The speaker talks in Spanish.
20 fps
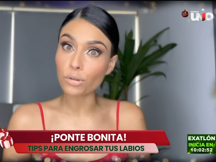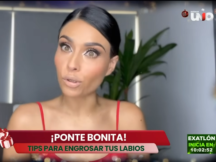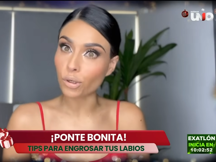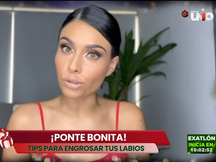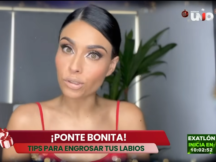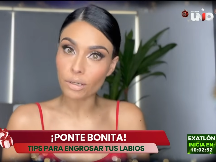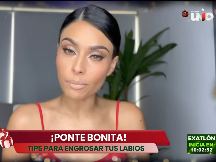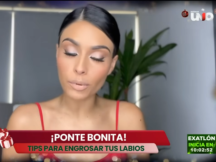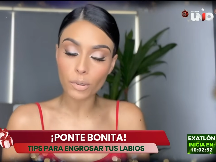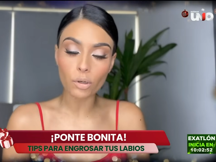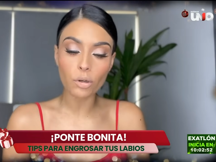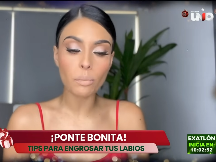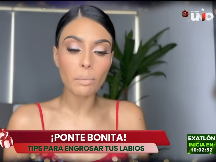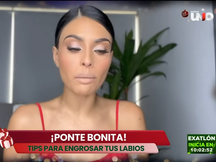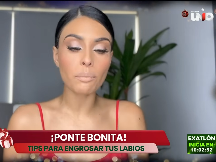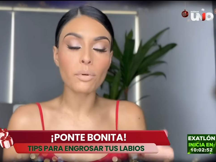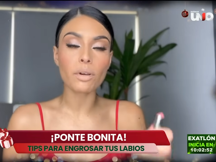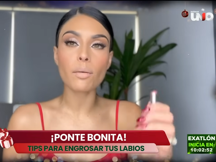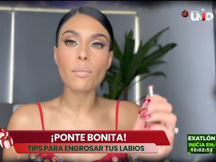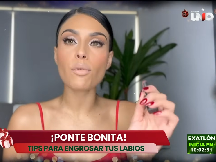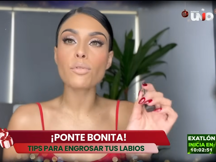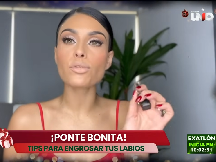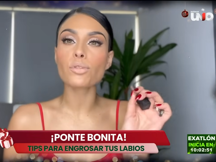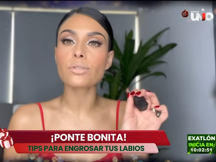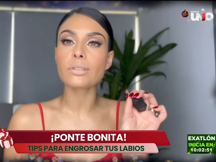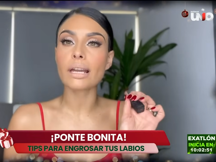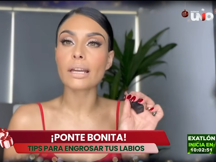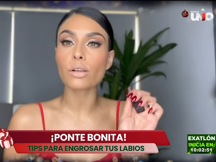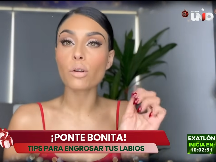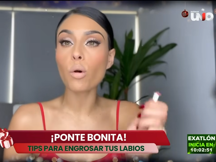no se preocupen, podemos
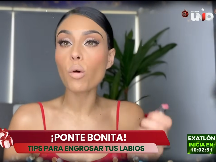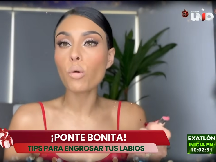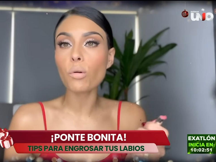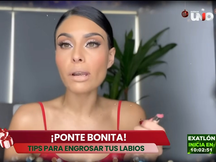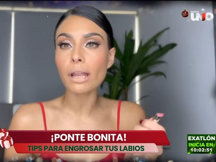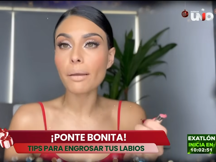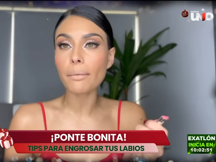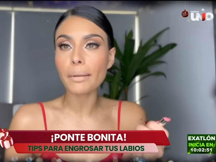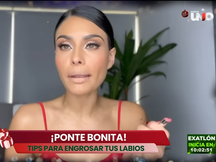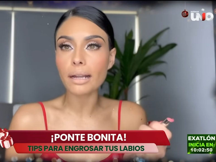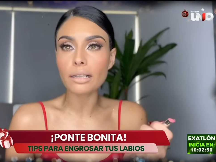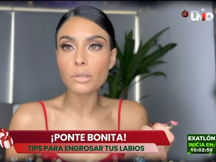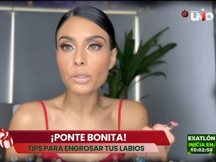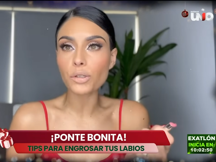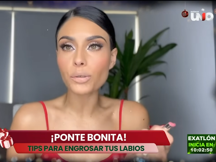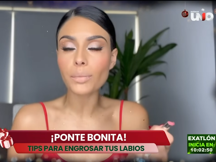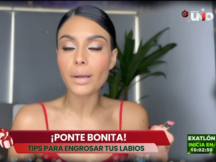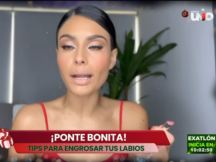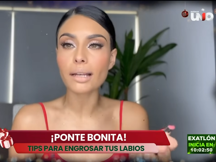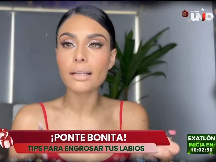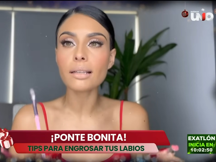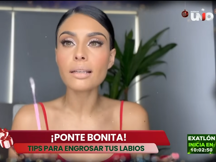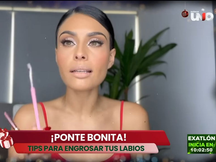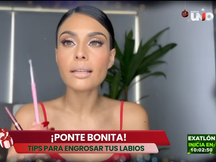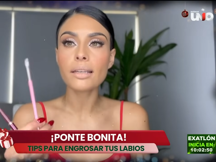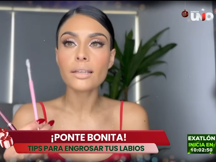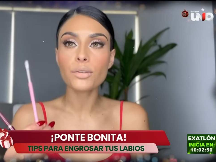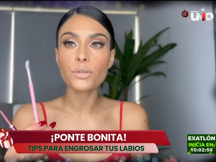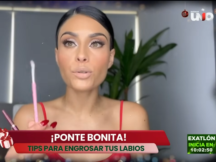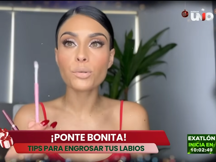usar un labial normal
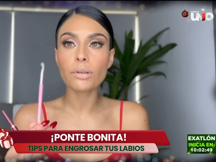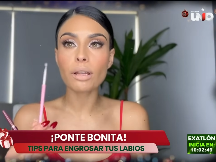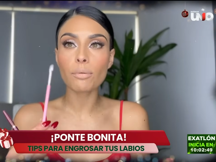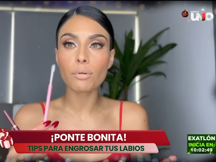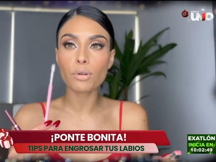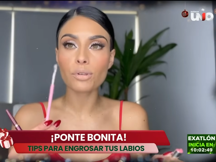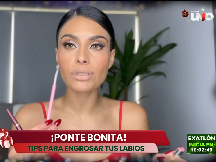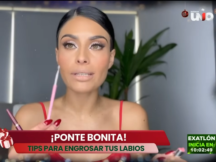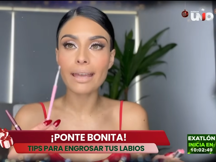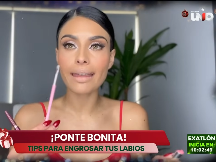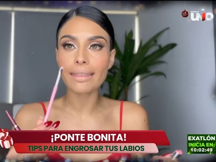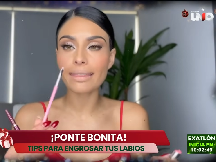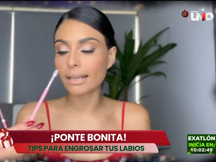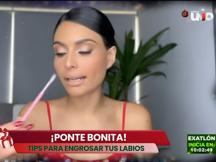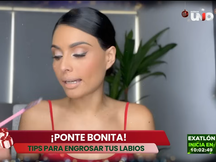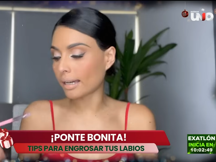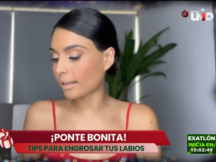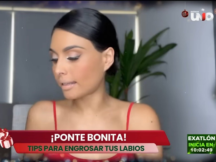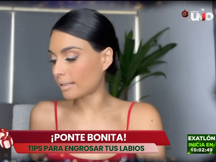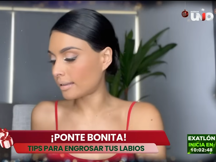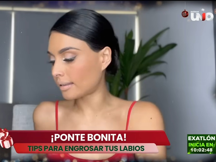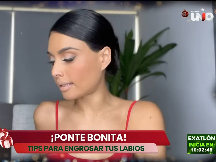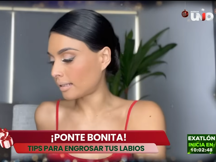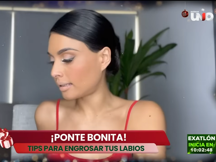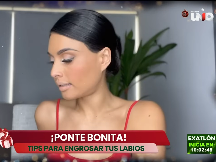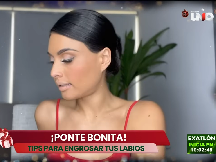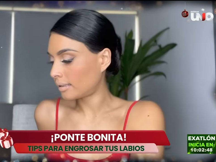y una brocha delgadita.